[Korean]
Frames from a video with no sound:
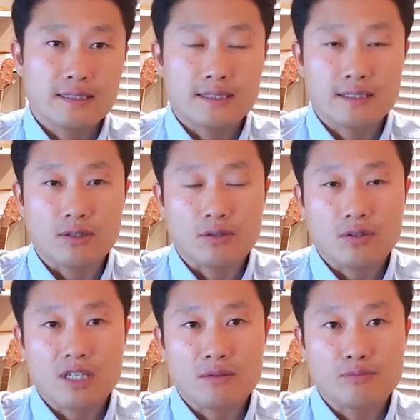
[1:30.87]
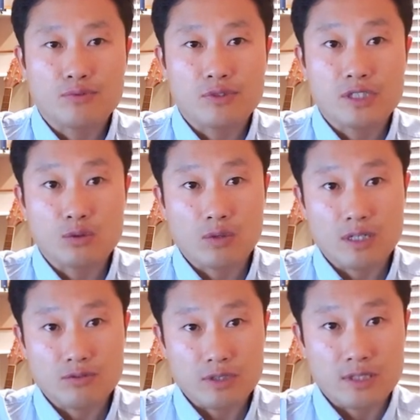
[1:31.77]
그래서 어떻게 하면 부를 지속할
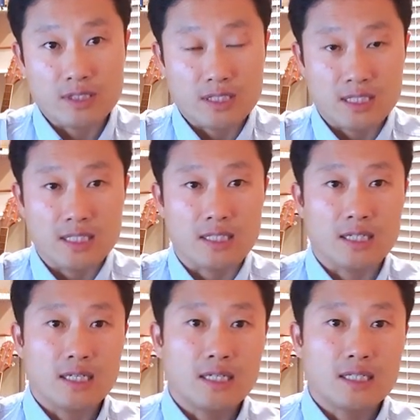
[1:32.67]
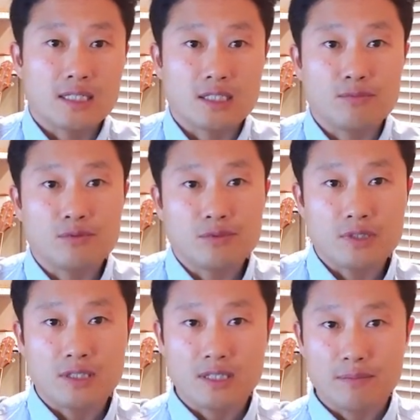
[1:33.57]
수 있는지 그런
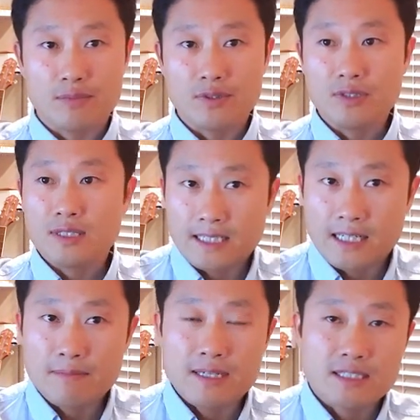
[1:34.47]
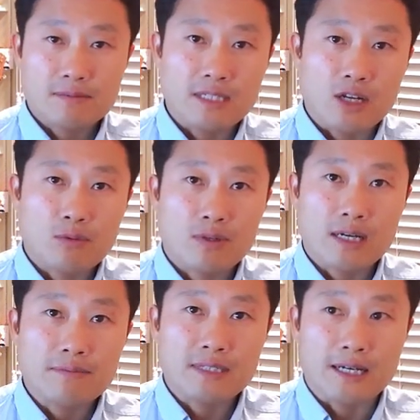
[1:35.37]
부분들에 대해서 한번 잠깐 말씀을 나눠볼까
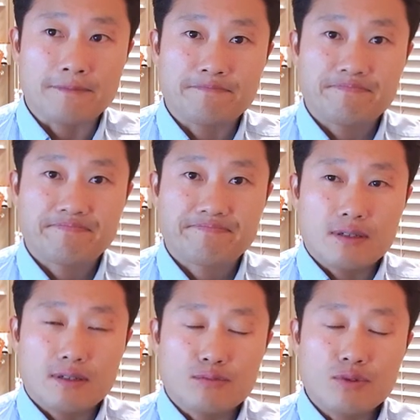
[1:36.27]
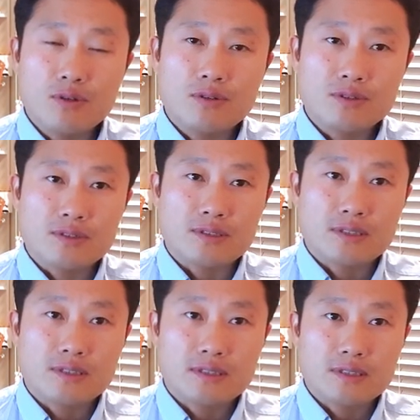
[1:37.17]
합니다. 어, 물론
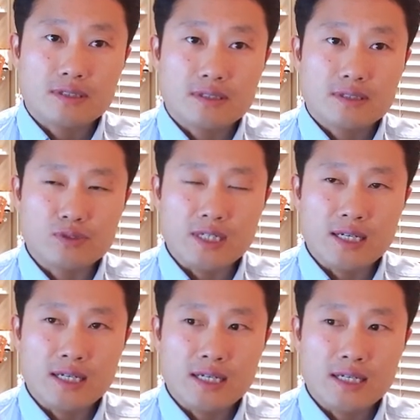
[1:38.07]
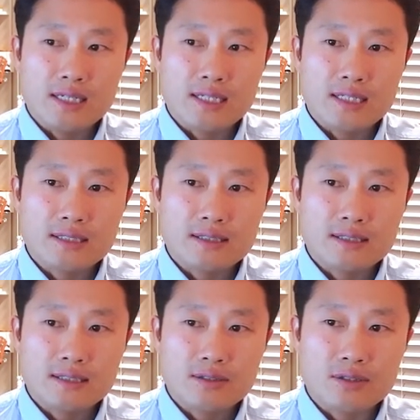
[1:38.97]
그
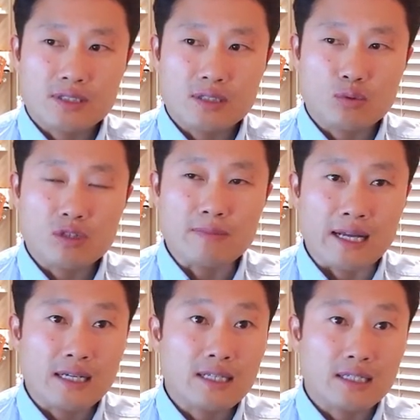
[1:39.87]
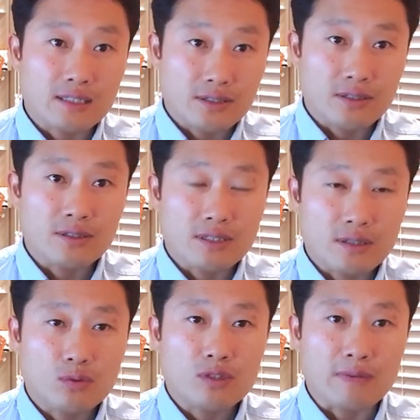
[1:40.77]
부자라는 것이 돈이 많아야 되겠죠.
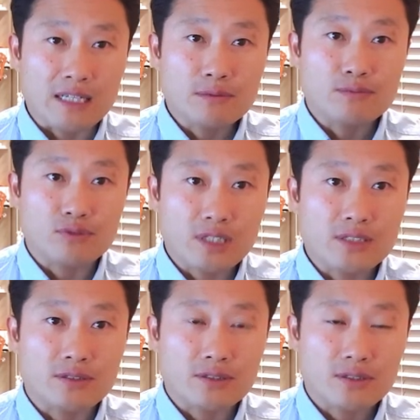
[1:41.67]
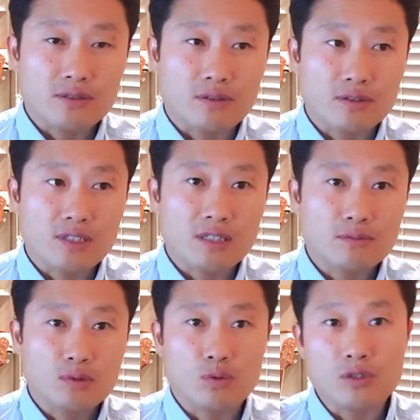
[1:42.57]
일단 돈이 많으면 부자죠, 그렇죠? 어떤
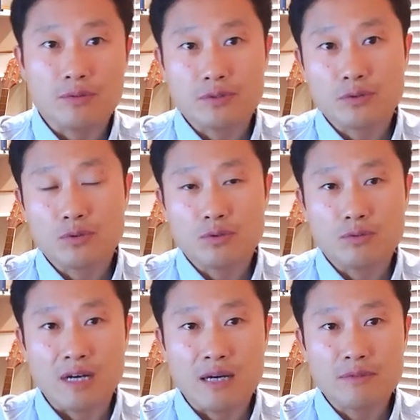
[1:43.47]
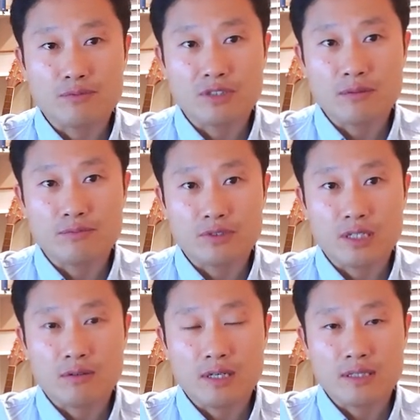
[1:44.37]
사람은 돈이 없어도 마음이 부자면
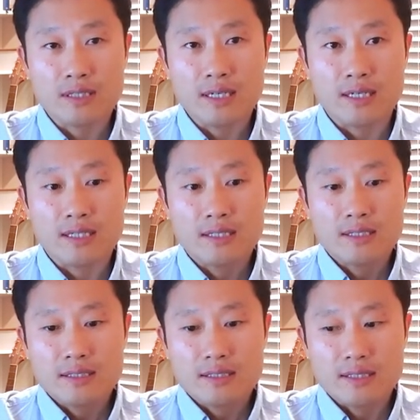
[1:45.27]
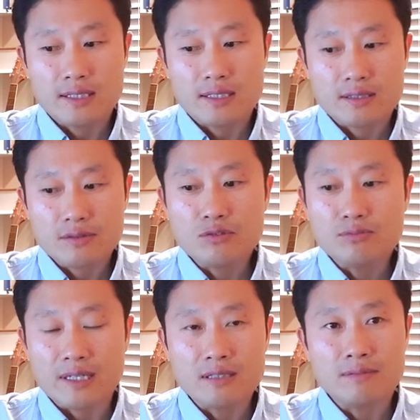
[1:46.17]
부자라고 하는데, 네, 그것도
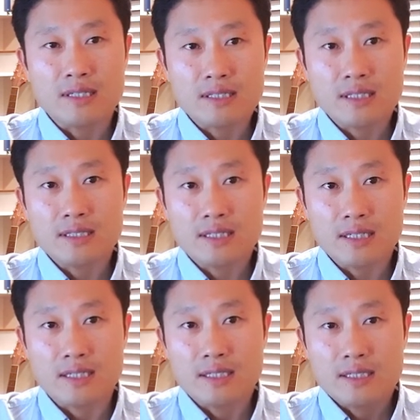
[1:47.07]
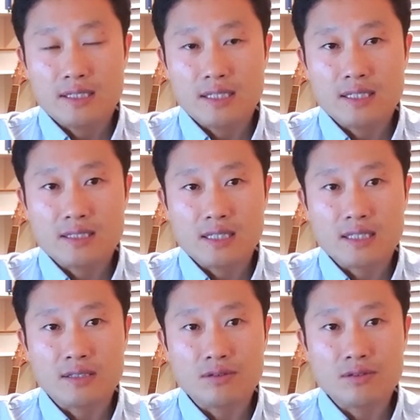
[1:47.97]
맞는 말이긴 한데 일단 제가
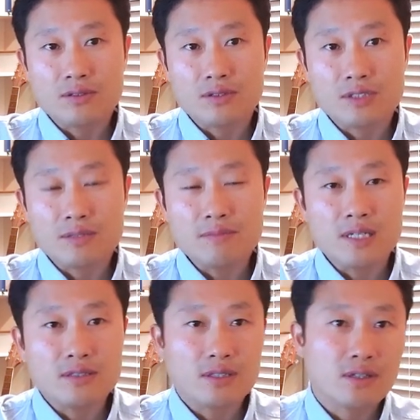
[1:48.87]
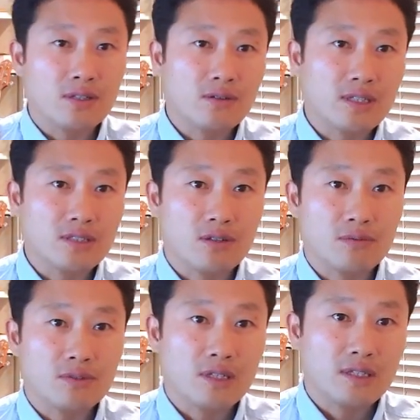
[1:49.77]
그런 심리학적인까지
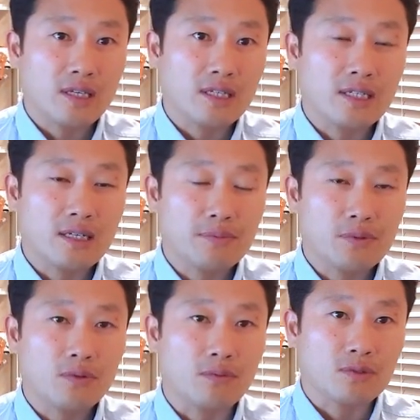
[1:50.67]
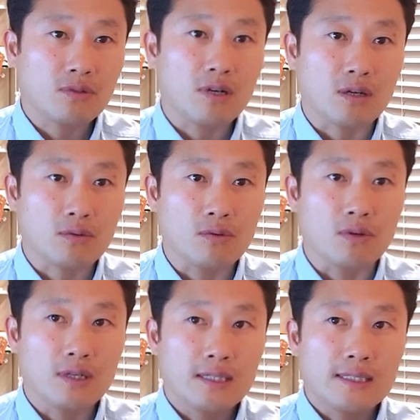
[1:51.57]
여러분들한테 얘기할 필요는 없는 것
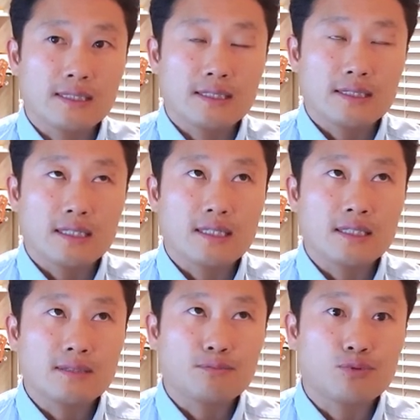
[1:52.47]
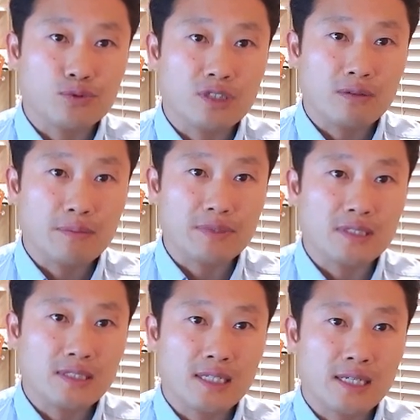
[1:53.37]
같고 일단은 부자와
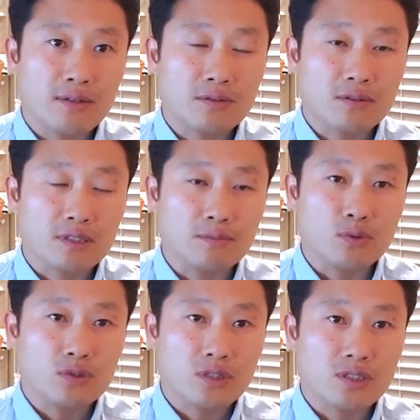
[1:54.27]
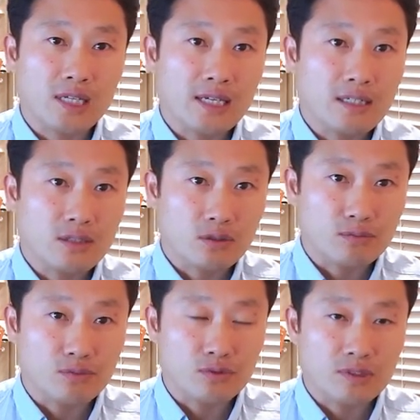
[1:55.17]
빈자의 어떤 근본적인 차이를
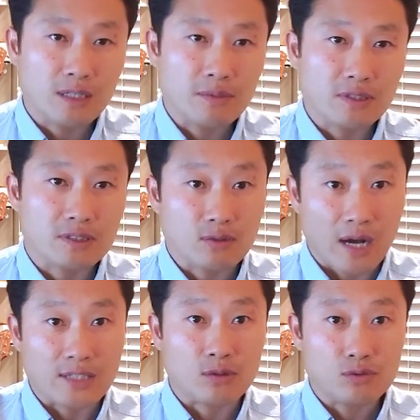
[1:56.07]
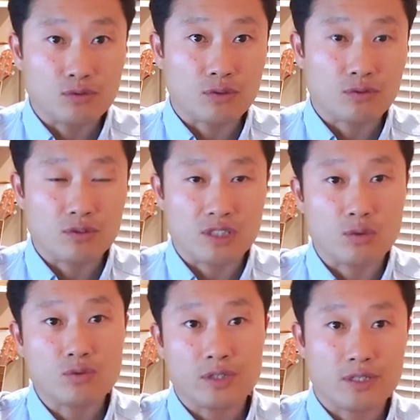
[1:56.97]
저는 묻는다면 그 과정도 그렇고
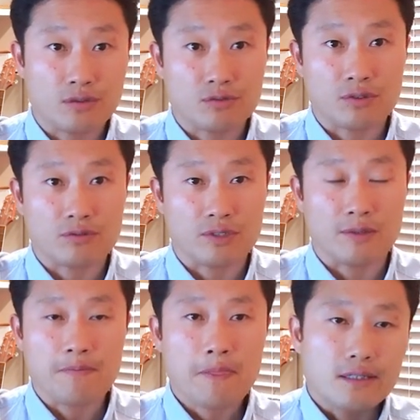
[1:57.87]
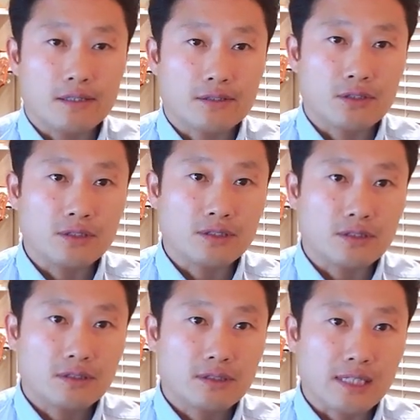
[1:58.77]
지속성에서도 그렇고요. 어, 저는
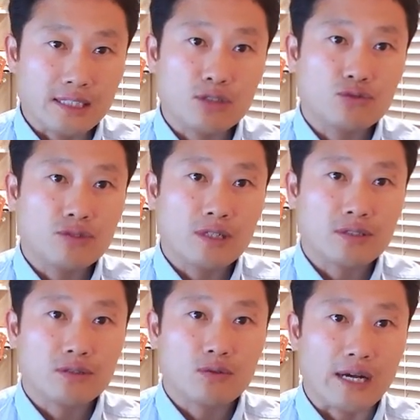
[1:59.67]
가장 중요한 것은